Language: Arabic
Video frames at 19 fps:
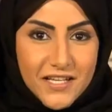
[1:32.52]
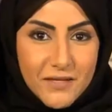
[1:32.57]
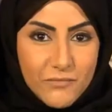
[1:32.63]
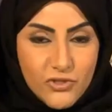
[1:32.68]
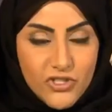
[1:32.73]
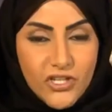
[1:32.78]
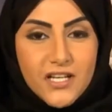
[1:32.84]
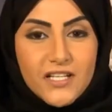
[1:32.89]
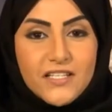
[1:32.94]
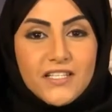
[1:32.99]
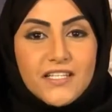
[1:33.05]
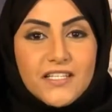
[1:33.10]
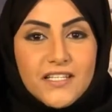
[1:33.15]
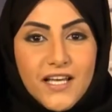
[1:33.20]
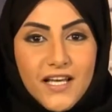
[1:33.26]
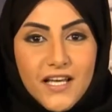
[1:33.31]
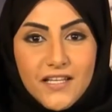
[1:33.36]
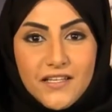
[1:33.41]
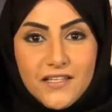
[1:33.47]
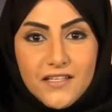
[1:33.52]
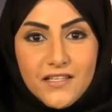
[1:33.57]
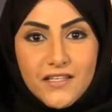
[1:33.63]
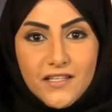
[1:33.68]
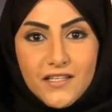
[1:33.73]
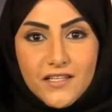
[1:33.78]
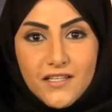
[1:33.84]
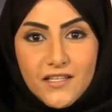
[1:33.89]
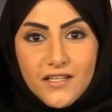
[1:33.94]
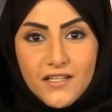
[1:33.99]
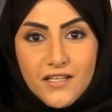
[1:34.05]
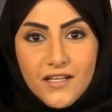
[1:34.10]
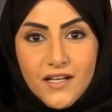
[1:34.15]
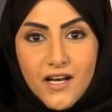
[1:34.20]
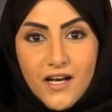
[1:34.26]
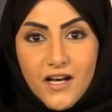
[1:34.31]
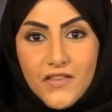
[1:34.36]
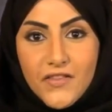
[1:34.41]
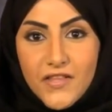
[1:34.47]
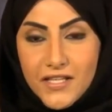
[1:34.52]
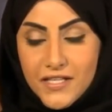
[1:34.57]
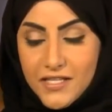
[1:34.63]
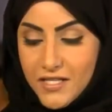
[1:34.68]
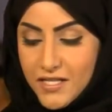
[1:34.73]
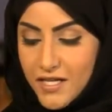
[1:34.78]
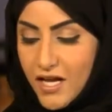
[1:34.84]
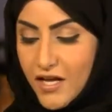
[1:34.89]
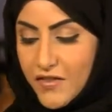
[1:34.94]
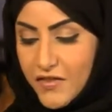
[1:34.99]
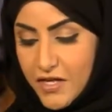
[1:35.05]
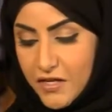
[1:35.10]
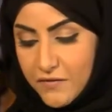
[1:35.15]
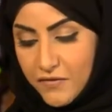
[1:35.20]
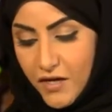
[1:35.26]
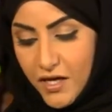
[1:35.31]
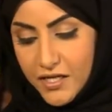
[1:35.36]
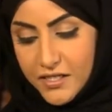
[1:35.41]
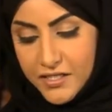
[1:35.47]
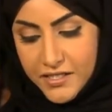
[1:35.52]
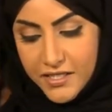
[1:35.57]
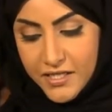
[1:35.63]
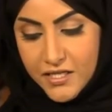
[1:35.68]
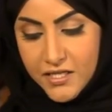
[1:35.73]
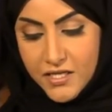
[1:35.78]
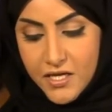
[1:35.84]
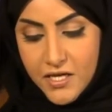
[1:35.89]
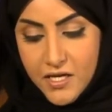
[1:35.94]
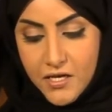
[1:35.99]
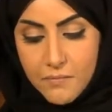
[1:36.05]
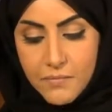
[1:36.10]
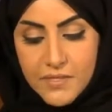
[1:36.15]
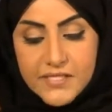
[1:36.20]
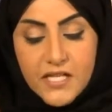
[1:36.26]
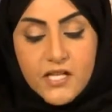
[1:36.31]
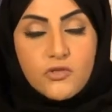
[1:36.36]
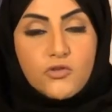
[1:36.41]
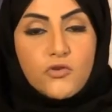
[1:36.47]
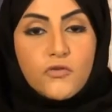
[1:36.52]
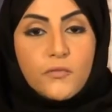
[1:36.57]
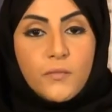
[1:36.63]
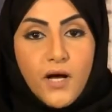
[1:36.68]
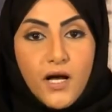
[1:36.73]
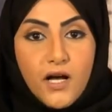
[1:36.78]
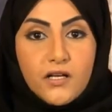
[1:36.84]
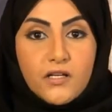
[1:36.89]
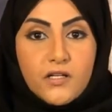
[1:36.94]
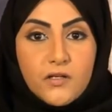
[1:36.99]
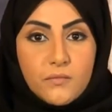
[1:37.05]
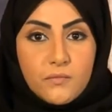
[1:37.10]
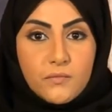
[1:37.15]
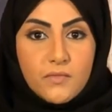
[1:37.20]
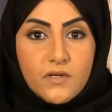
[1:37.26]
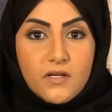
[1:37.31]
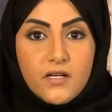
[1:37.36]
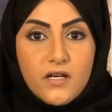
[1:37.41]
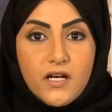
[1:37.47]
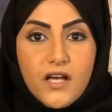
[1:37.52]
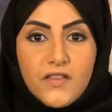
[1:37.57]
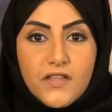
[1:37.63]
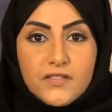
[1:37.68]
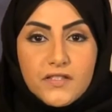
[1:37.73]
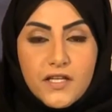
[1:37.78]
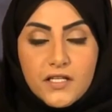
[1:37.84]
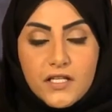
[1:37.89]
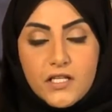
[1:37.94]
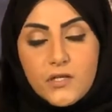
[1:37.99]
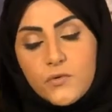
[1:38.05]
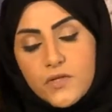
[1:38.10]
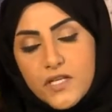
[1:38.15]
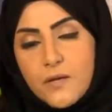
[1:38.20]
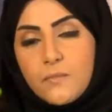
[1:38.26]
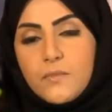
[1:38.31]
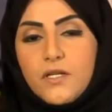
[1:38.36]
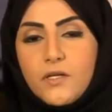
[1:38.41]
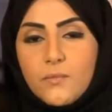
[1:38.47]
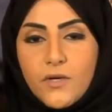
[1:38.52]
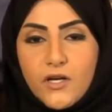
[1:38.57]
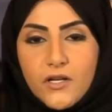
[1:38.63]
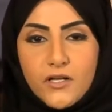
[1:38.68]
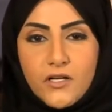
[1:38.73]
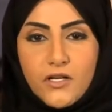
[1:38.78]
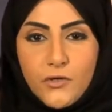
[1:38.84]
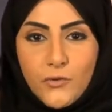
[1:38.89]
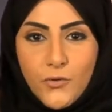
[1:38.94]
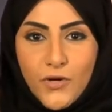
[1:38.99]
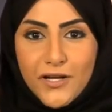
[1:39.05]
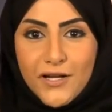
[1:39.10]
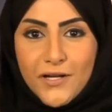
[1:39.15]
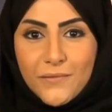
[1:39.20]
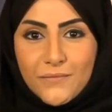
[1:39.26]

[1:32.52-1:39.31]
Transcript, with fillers: مشاهدينا عن آه، هذا هذه الفعاليه بس خلينا نشوف معاكم هذا التقرير ونكمل حوارنا